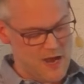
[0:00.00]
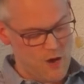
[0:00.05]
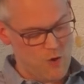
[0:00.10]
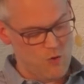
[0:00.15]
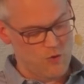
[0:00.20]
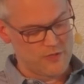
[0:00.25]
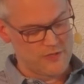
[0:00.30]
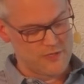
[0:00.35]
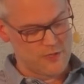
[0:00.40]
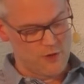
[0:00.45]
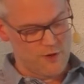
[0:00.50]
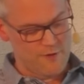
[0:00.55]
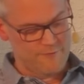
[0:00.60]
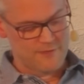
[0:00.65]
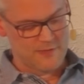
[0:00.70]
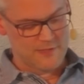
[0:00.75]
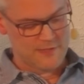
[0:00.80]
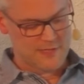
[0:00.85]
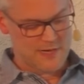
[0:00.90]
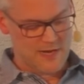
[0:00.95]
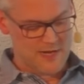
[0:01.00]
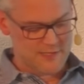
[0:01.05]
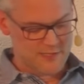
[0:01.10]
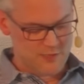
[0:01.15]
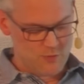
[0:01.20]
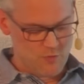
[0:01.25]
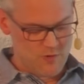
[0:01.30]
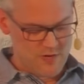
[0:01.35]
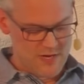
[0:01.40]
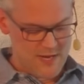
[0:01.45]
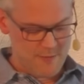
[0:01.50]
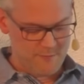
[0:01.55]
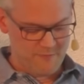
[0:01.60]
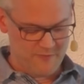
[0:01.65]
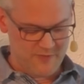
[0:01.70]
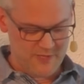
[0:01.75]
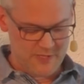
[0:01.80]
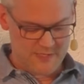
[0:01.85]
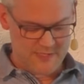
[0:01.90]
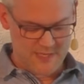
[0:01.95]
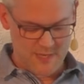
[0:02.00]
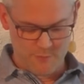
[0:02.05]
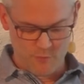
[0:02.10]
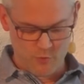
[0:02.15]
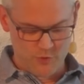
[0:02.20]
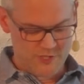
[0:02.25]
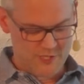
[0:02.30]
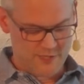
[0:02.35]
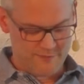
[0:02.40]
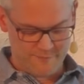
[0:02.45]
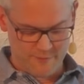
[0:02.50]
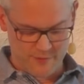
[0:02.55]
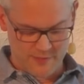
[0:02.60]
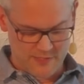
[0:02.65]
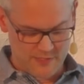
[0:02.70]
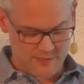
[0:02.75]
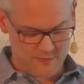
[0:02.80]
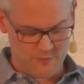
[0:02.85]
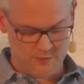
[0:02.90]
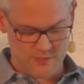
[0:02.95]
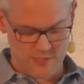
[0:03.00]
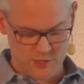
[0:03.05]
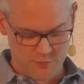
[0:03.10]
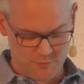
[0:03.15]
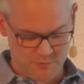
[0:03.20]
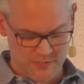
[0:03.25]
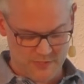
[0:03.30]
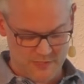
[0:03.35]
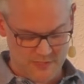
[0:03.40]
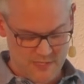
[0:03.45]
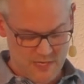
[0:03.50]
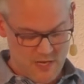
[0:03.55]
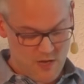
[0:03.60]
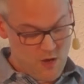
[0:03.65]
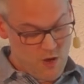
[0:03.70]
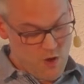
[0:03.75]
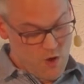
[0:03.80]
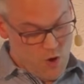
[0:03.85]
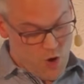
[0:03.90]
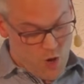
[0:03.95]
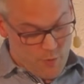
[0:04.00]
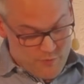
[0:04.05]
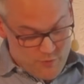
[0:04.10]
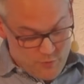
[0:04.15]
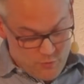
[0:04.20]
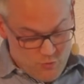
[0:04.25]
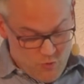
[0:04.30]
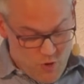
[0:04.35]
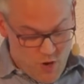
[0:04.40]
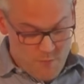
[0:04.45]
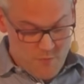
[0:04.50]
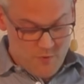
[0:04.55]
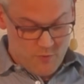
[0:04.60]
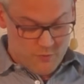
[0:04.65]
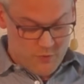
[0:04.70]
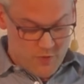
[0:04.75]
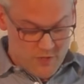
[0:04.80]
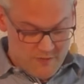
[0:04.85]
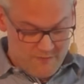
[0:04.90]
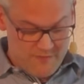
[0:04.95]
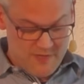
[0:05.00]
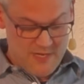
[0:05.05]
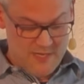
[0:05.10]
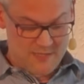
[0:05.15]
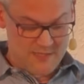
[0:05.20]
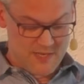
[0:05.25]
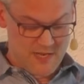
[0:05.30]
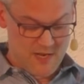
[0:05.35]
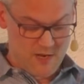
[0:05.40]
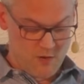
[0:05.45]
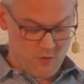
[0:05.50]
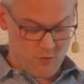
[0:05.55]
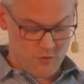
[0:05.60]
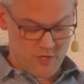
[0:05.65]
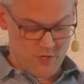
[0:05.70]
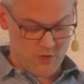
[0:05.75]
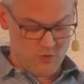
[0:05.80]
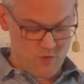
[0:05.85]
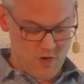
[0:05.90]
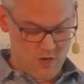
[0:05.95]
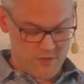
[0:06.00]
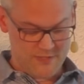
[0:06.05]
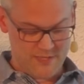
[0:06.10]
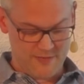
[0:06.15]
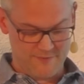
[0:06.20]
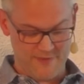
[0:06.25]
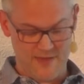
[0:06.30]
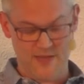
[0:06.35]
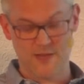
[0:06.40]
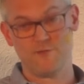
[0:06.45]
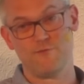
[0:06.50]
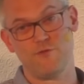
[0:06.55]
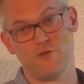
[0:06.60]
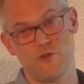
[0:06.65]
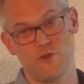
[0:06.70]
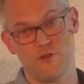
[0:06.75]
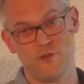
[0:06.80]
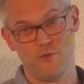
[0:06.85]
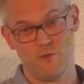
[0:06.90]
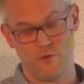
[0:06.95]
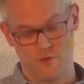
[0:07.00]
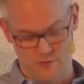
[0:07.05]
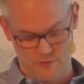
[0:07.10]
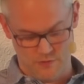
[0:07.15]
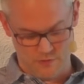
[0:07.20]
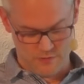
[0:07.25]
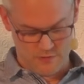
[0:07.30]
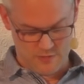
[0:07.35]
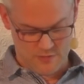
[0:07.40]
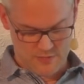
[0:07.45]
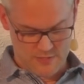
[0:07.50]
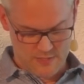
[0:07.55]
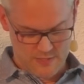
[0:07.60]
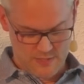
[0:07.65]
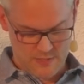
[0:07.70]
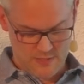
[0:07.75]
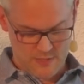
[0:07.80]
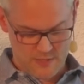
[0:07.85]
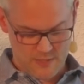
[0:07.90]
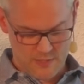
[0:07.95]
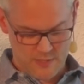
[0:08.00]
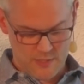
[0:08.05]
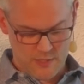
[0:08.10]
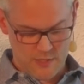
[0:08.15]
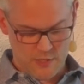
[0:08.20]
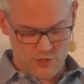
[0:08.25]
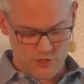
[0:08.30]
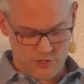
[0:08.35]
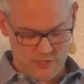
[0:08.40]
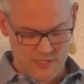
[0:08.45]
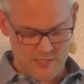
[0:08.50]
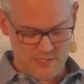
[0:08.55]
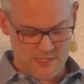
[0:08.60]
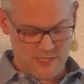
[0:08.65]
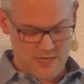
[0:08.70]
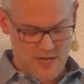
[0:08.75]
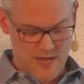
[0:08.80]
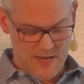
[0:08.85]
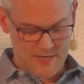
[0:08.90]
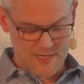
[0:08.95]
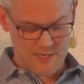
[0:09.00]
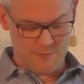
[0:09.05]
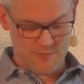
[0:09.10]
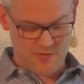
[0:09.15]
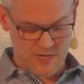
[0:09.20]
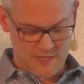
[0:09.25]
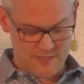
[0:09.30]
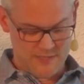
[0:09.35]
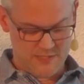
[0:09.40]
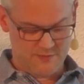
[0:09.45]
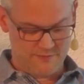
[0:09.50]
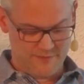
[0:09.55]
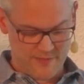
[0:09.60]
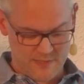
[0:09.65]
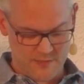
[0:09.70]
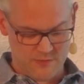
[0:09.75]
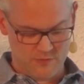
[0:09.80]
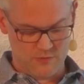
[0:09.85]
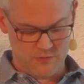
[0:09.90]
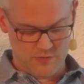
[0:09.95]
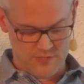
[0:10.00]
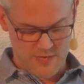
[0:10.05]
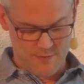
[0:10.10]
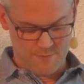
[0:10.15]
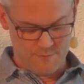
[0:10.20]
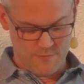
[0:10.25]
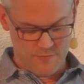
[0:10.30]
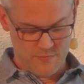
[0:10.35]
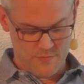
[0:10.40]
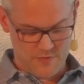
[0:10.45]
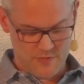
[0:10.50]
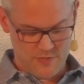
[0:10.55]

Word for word: auch in der Öffentlichkeit so leben, wie es der Botschaft von Christus entspricht. Ob ich nun komme und euch wiedersehe oder nur aus der Ferne von euch höre. Steht in einem Geist fest zusammen